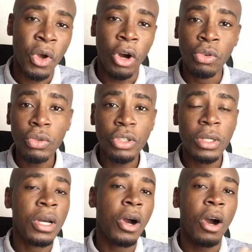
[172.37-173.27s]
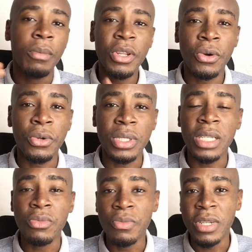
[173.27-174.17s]
En outre, hormis le côté
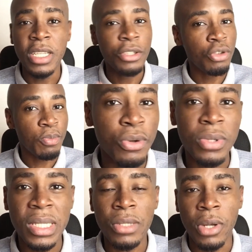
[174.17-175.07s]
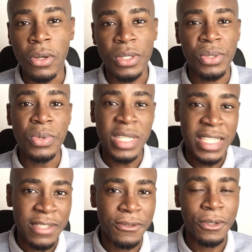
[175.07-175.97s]
immobilier, tu peux aussi te lancer au
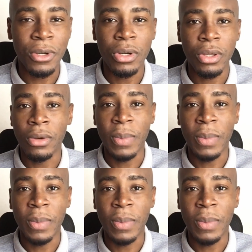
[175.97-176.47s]
niveau, donc, euh,